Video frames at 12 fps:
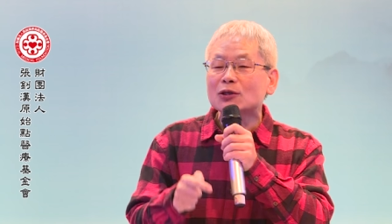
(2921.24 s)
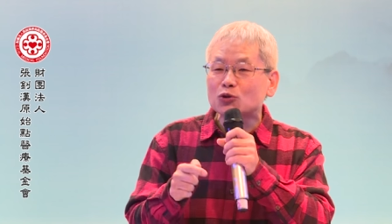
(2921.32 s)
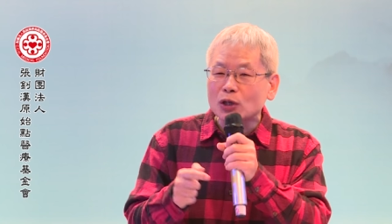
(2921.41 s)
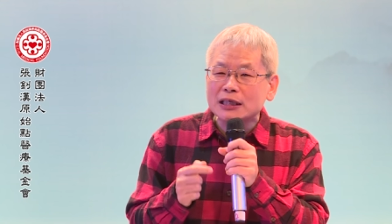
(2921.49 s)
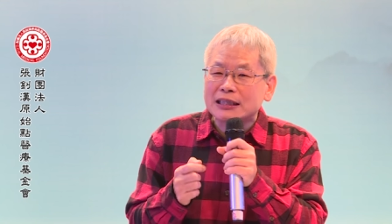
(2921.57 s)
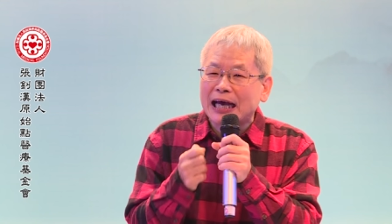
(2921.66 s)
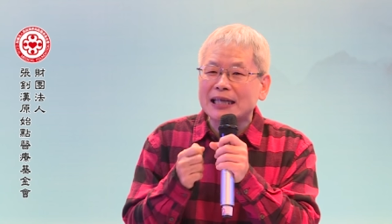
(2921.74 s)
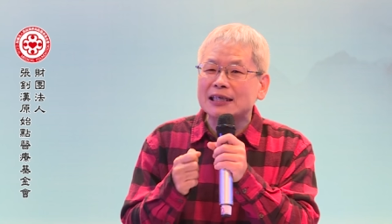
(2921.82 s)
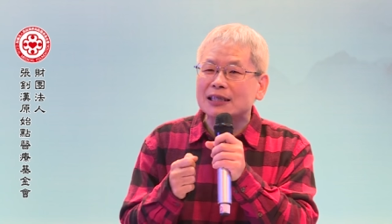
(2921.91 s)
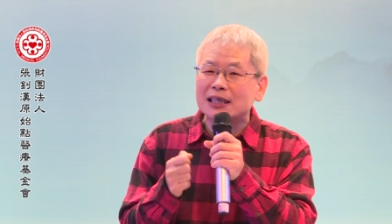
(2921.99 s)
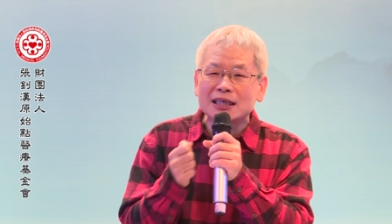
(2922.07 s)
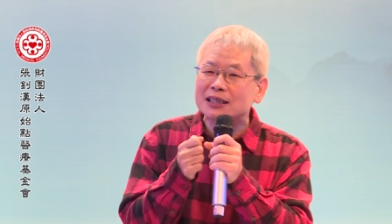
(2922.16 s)
最差的
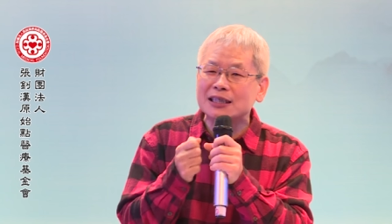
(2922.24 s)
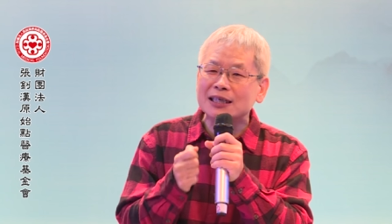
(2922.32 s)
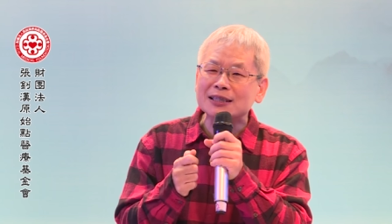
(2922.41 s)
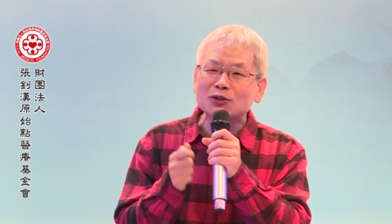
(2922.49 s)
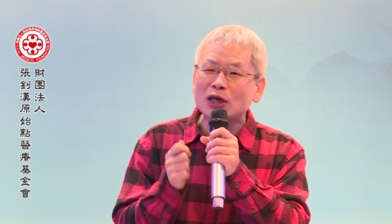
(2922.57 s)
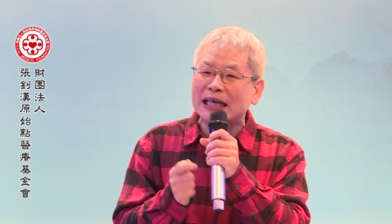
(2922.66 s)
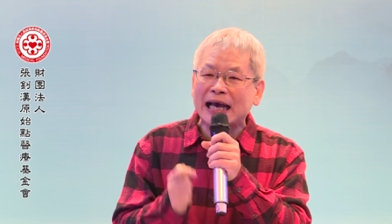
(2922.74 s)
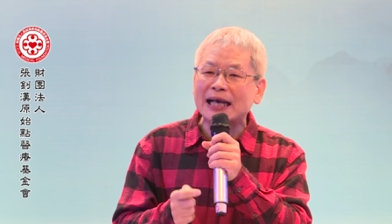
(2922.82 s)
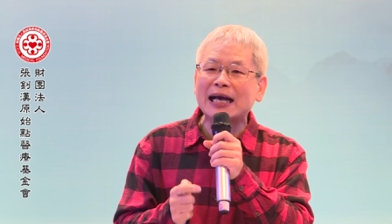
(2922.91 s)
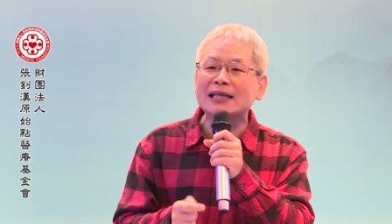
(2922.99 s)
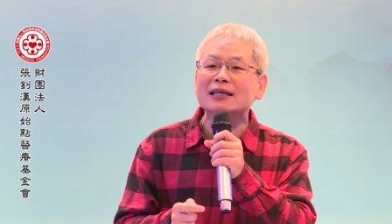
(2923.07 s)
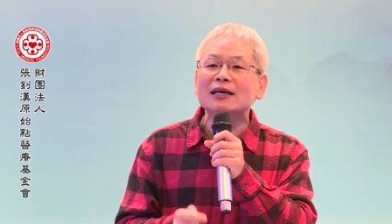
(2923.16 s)
体型最难
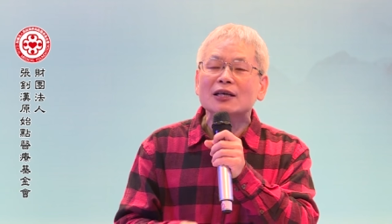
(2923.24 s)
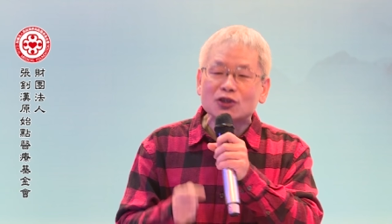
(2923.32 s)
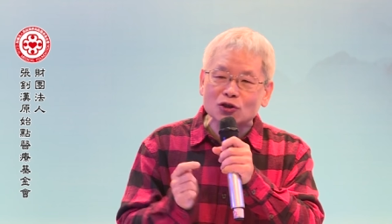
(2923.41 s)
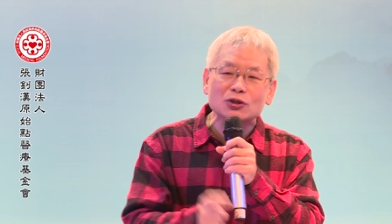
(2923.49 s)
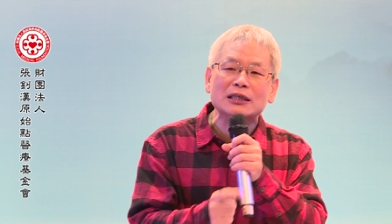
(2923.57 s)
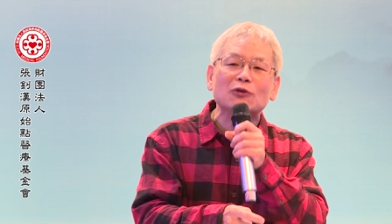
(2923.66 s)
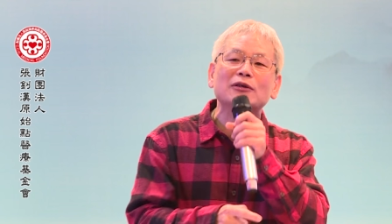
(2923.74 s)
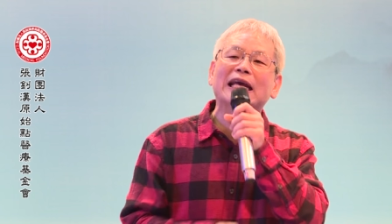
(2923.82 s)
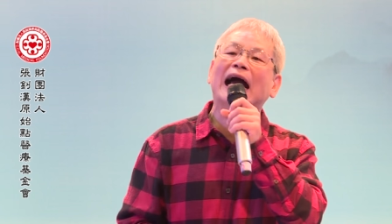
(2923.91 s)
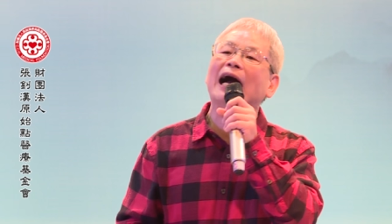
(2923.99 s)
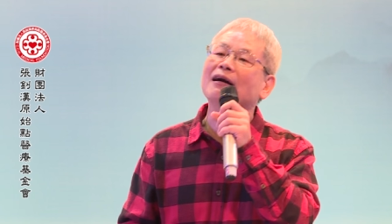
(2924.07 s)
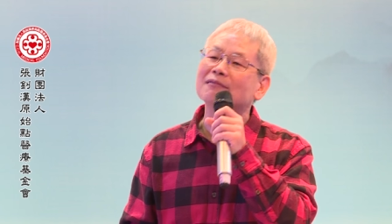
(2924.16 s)
看的就是叫
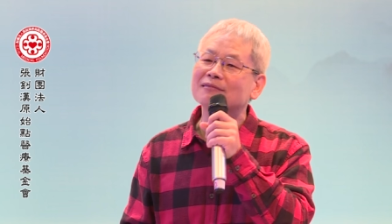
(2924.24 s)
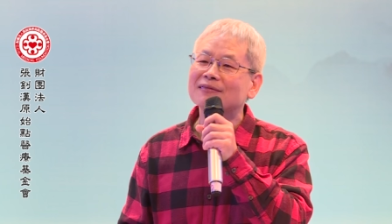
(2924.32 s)
良。